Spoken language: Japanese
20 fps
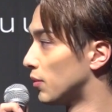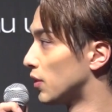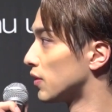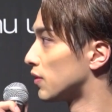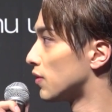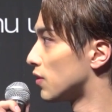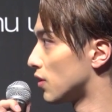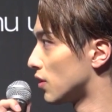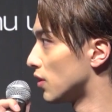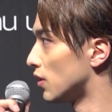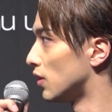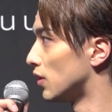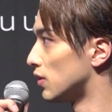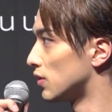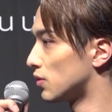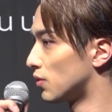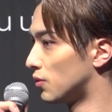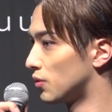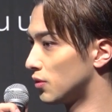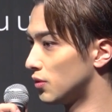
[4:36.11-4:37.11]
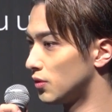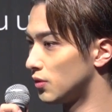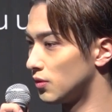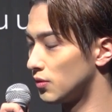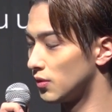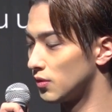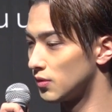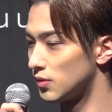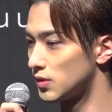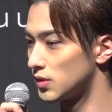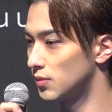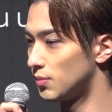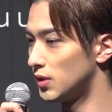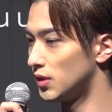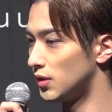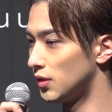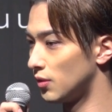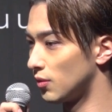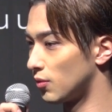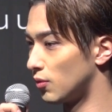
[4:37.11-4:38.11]
ますし、そういうののすべ
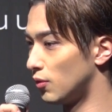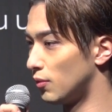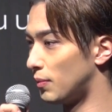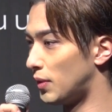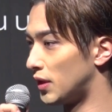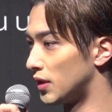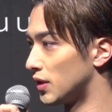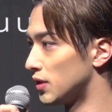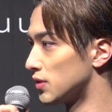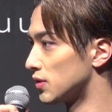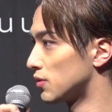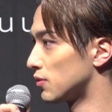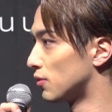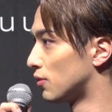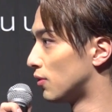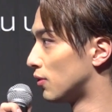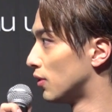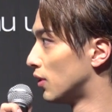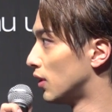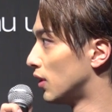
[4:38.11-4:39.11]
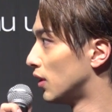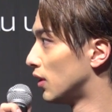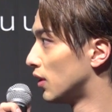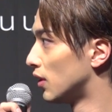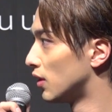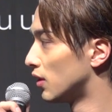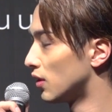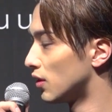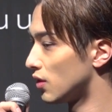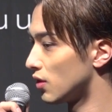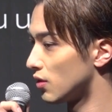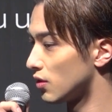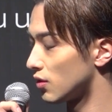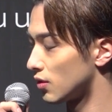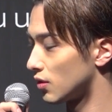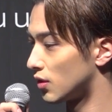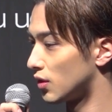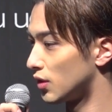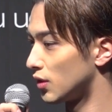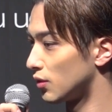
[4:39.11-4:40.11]
てのこうバランスをしっ
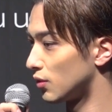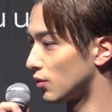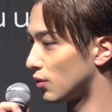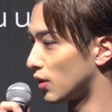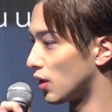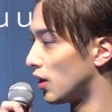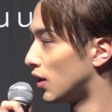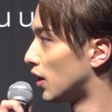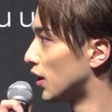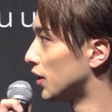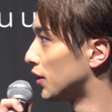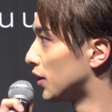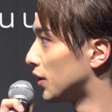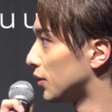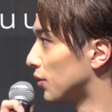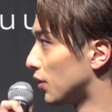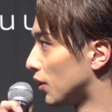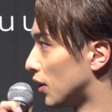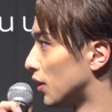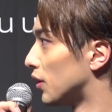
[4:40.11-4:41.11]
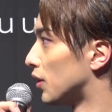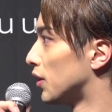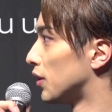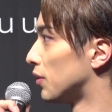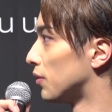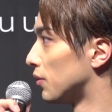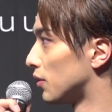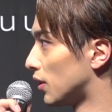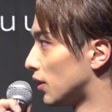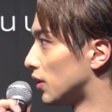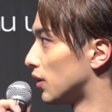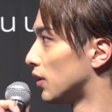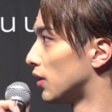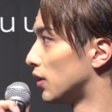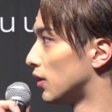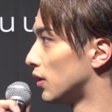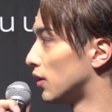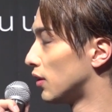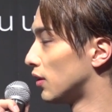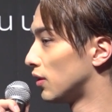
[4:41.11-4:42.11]
かりと考えないといけないの
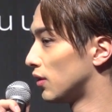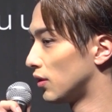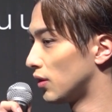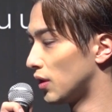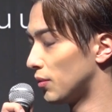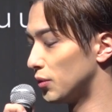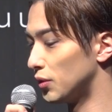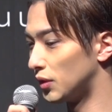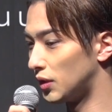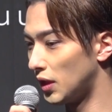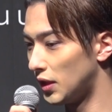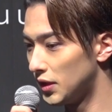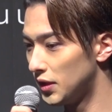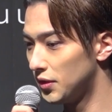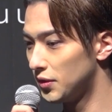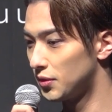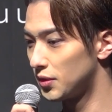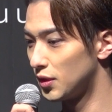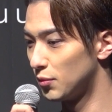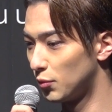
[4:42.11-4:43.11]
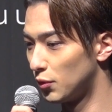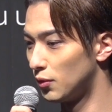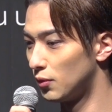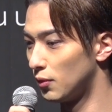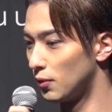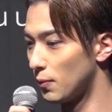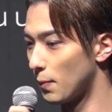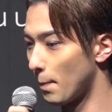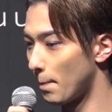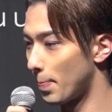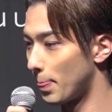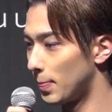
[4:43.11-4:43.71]
で、多分誰よりも